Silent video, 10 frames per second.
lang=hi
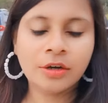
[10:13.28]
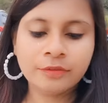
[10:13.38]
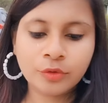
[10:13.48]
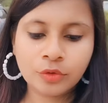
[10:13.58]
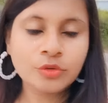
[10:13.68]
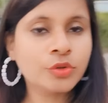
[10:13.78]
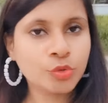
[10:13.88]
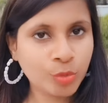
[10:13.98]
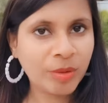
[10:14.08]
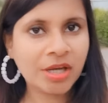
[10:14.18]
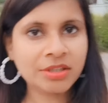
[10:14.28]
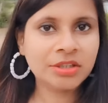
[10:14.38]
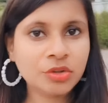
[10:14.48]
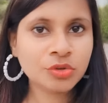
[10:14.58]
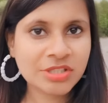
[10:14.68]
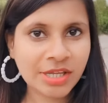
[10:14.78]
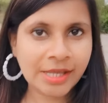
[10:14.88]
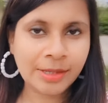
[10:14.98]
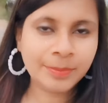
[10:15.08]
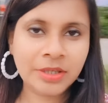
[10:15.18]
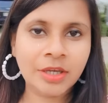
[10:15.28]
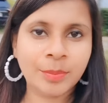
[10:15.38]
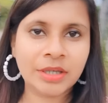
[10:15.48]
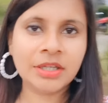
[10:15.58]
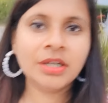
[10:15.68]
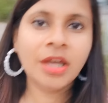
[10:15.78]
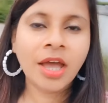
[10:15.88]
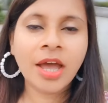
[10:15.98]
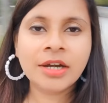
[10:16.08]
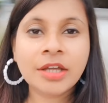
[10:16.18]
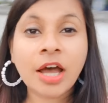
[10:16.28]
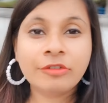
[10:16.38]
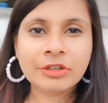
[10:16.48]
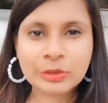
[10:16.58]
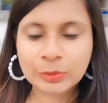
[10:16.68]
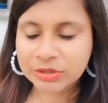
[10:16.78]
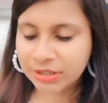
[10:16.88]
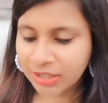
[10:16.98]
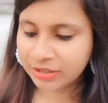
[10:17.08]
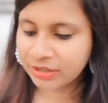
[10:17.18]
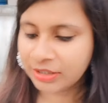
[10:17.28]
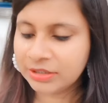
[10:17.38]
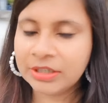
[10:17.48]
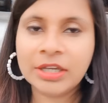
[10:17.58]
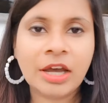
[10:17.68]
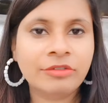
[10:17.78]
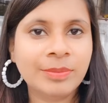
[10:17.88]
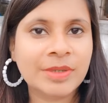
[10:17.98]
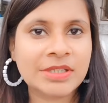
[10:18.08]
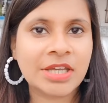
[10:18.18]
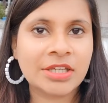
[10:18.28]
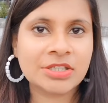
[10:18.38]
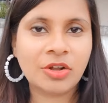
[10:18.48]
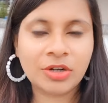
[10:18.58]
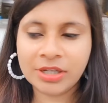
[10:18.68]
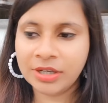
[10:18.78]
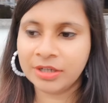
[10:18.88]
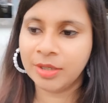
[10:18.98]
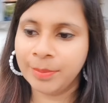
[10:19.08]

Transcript: वो उसको स्विमिंग आती थी तो उसने हेल्प की हमारी एंड काफ़ी दूर तक लेके गई थी काफ़ी मज़े आए स्नॉकलिंग करने